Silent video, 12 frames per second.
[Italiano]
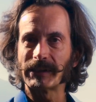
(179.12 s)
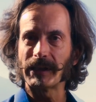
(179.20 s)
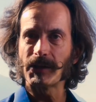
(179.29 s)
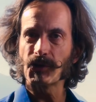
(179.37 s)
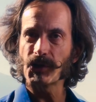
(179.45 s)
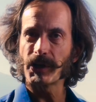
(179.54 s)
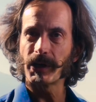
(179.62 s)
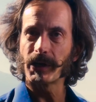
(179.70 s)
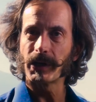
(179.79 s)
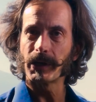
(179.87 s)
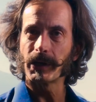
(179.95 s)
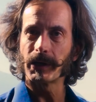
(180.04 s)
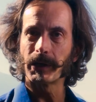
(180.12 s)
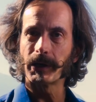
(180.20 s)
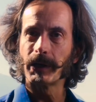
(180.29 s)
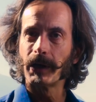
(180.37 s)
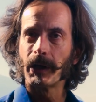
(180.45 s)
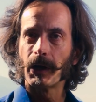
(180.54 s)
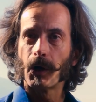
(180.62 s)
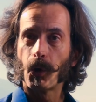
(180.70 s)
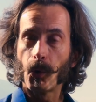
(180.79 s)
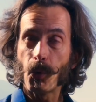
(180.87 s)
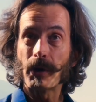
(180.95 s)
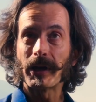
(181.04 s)
cornice
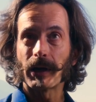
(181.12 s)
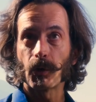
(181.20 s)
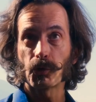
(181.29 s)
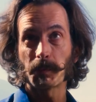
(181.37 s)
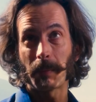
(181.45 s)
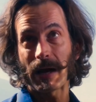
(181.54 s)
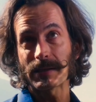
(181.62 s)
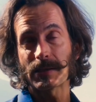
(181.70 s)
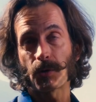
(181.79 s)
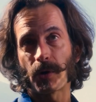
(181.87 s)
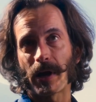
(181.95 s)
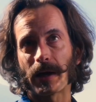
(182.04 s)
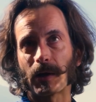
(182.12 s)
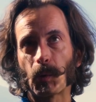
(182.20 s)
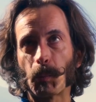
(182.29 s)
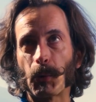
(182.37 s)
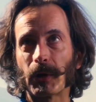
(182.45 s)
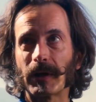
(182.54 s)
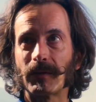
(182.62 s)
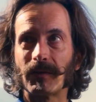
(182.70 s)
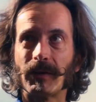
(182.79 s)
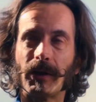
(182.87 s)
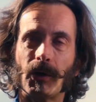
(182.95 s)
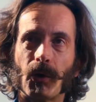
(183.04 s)
unica. Lo spazio è anche un
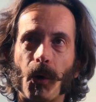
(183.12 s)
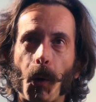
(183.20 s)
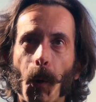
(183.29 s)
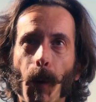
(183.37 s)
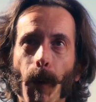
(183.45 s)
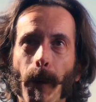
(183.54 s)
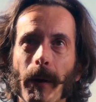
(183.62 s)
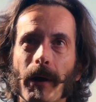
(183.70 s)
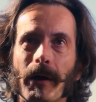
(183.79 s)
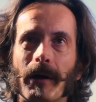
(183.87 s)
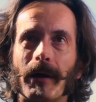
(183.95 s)
pochettino